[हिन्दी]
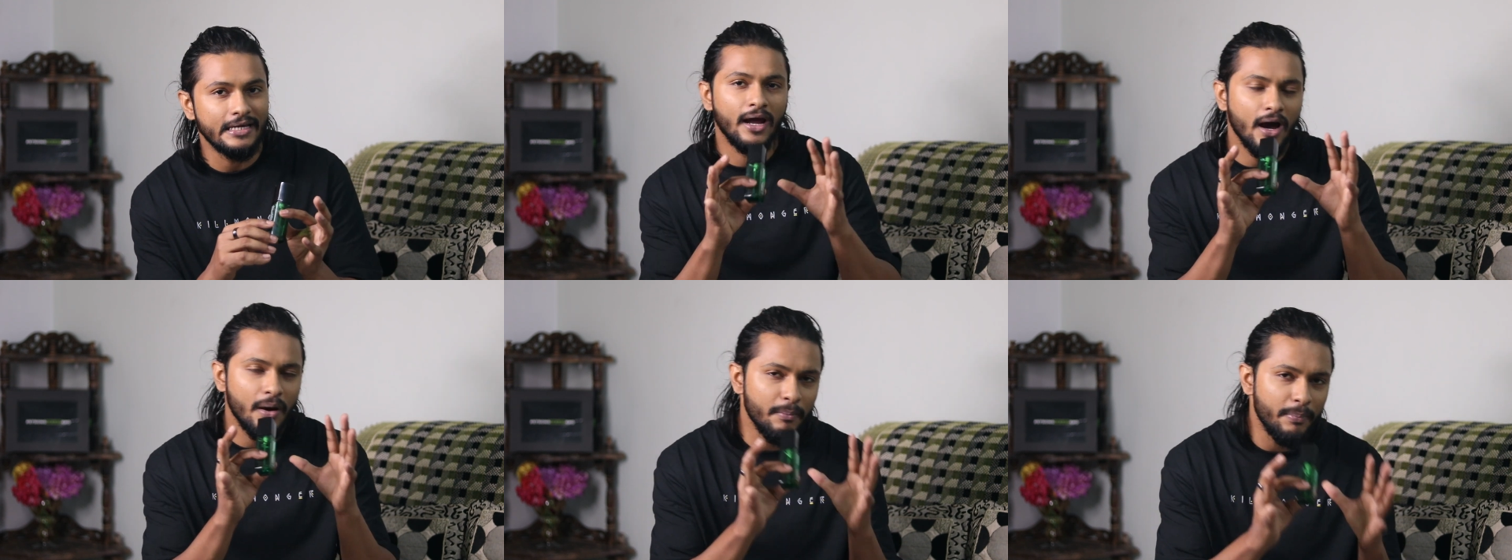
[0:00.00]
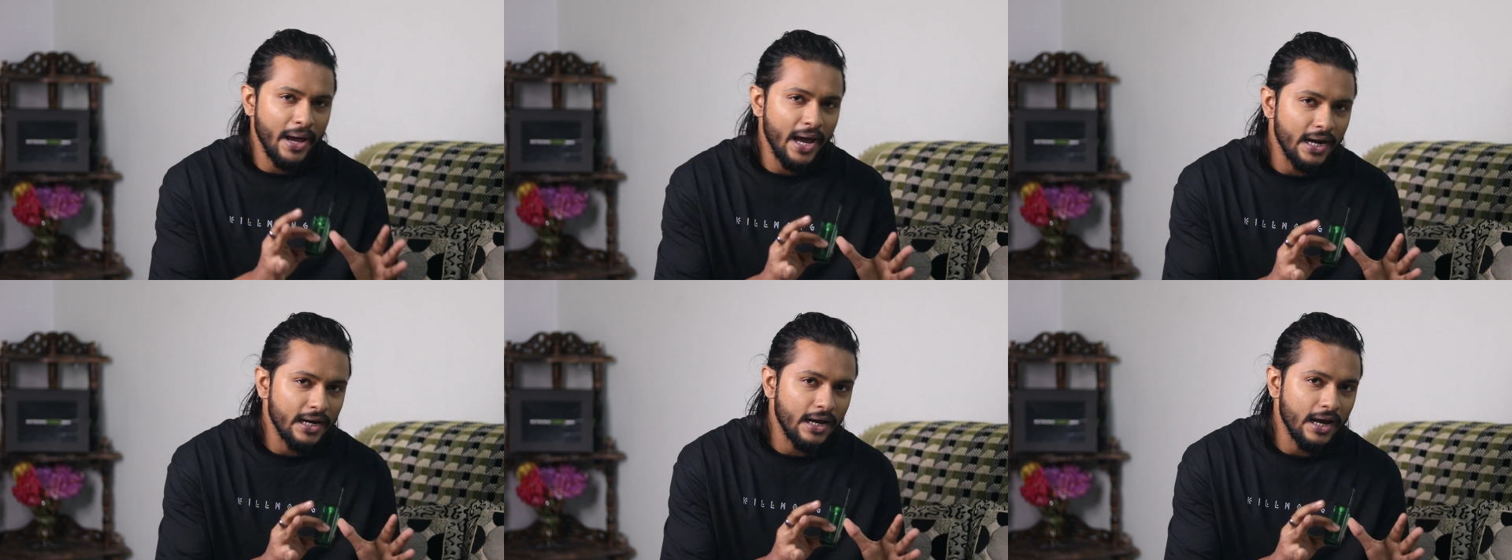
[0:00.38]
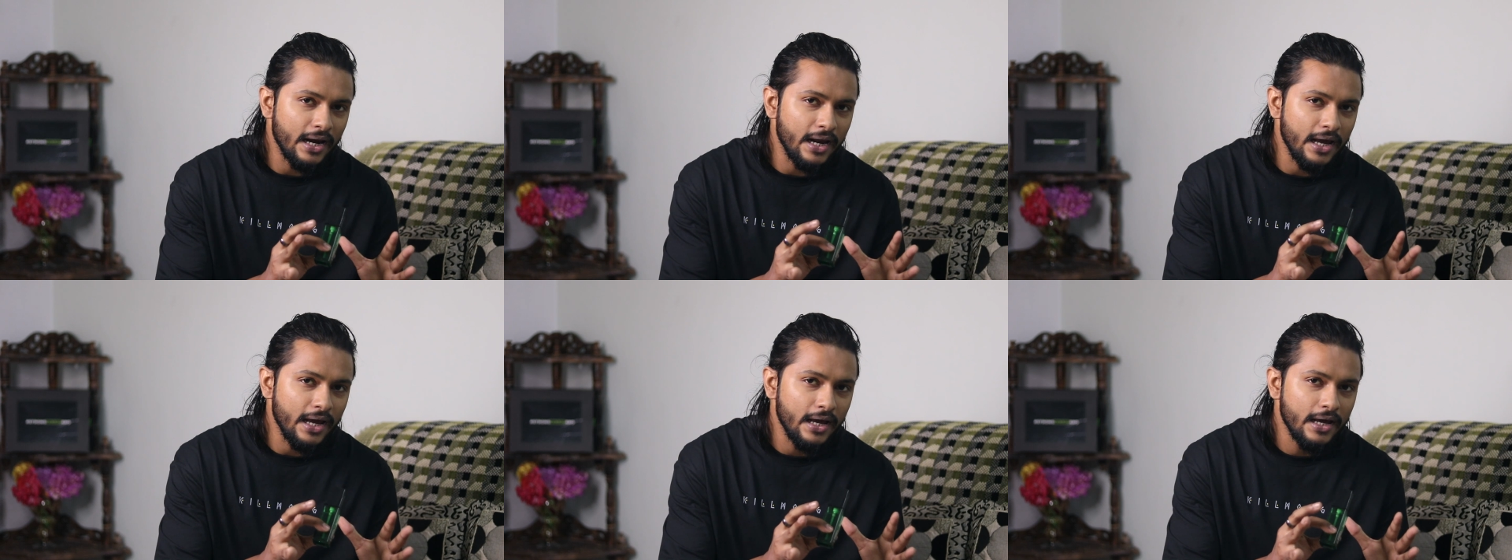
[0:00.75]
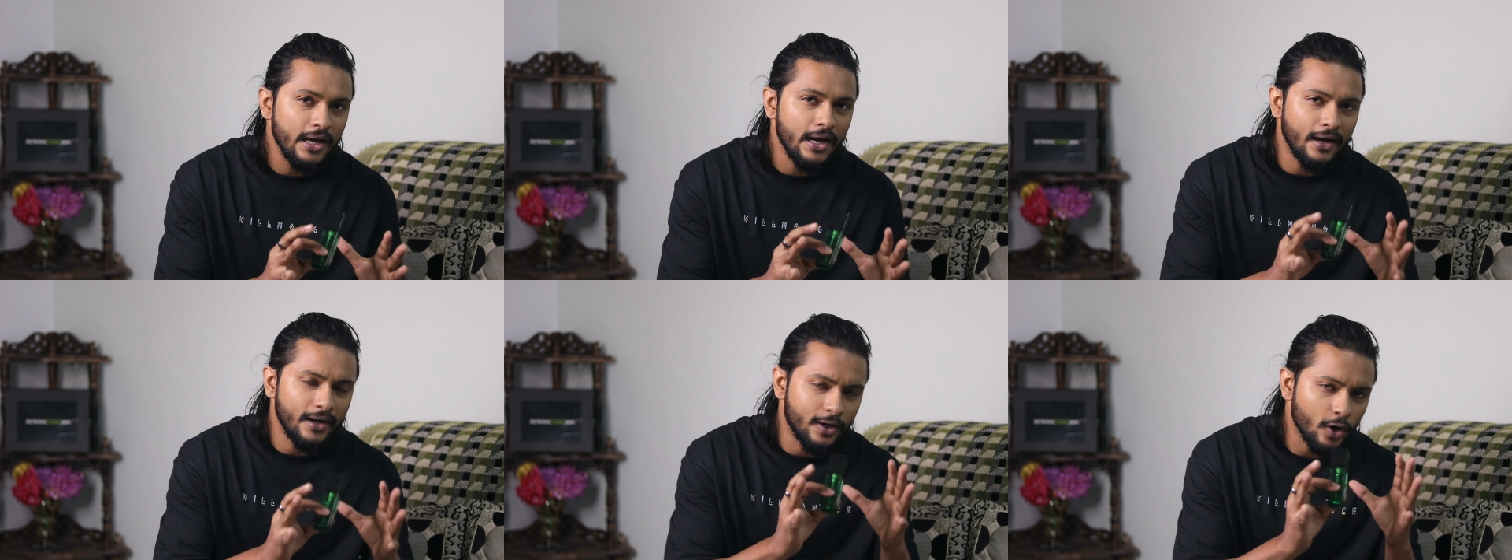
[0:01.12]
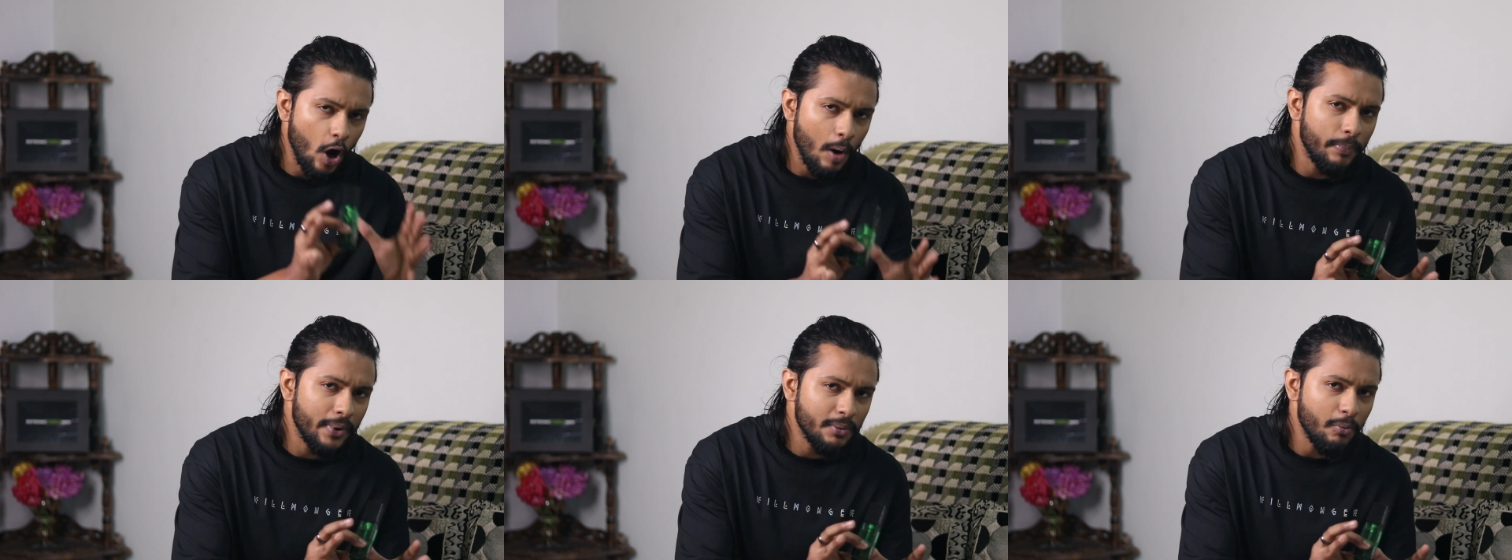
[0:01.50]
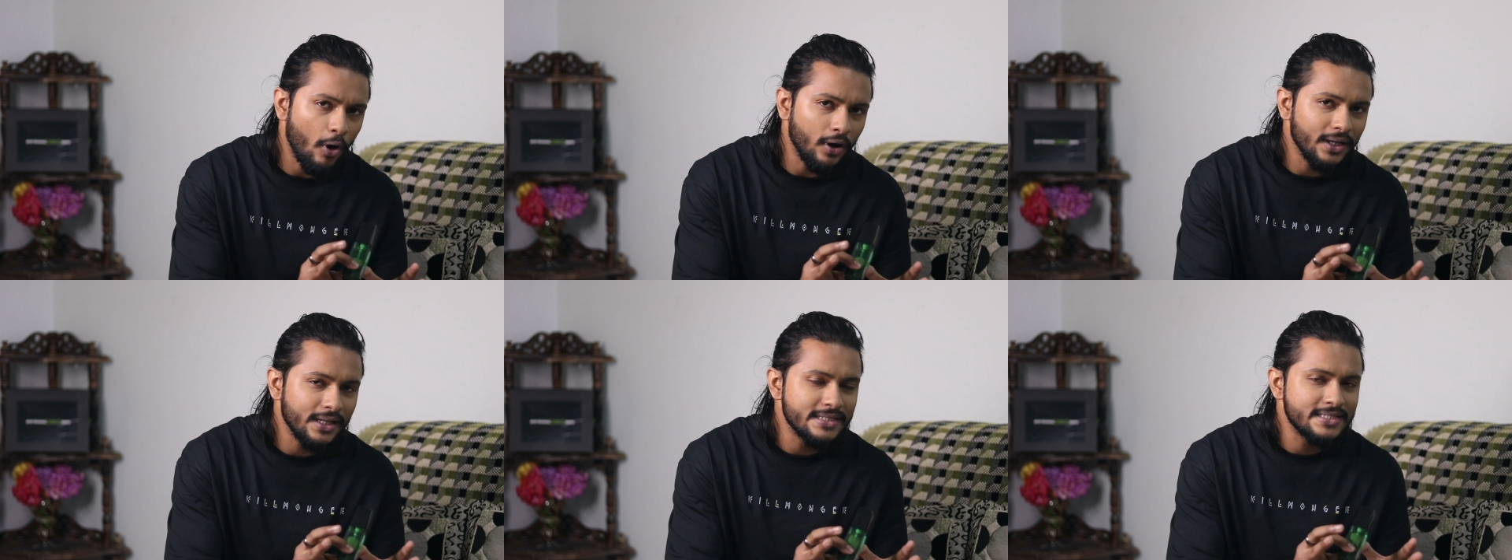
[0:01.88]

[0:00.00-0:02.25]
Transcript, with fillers: कंपेयर करें ड्रॉपर बॉटल